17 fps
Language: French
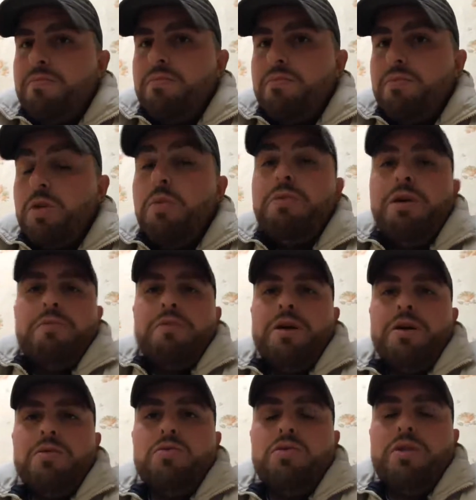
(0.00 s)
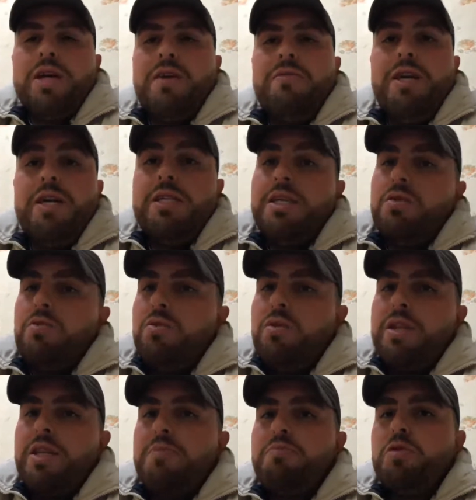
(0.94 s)
Tu ne payes pas, tu travailles, c'est tout dans
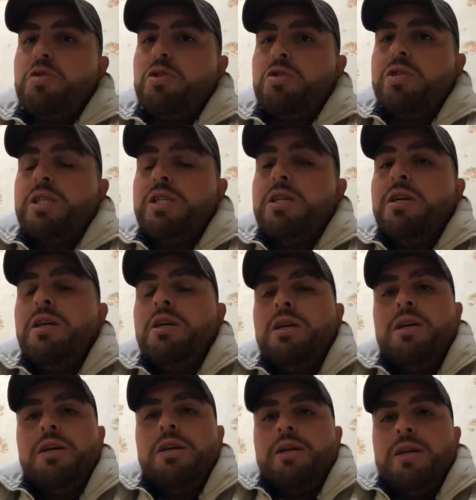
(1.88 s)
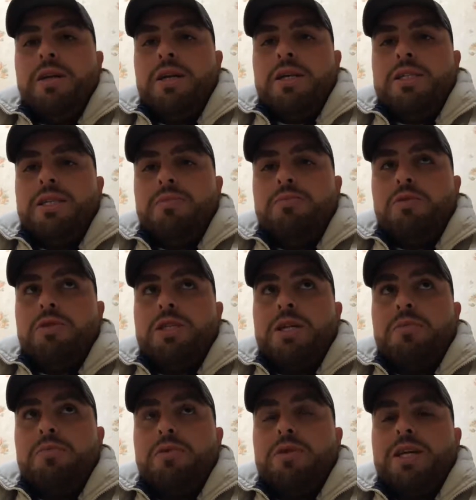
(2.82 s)
ta poche en Chine. C'est pour ça
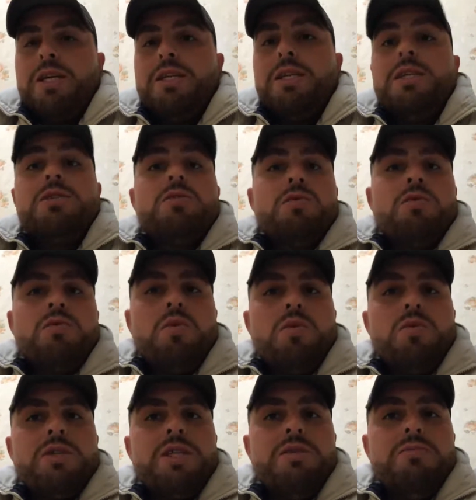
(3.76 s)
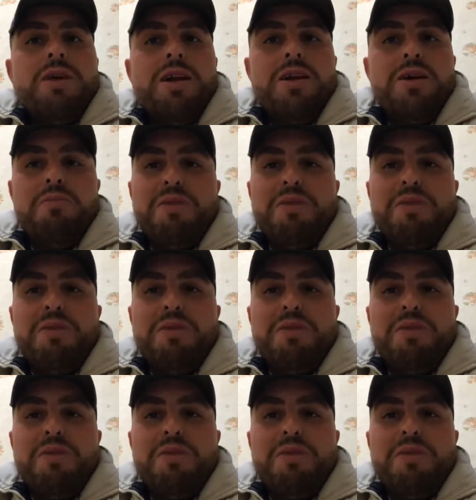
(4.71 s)
peut-être qu'ils sont aussi mal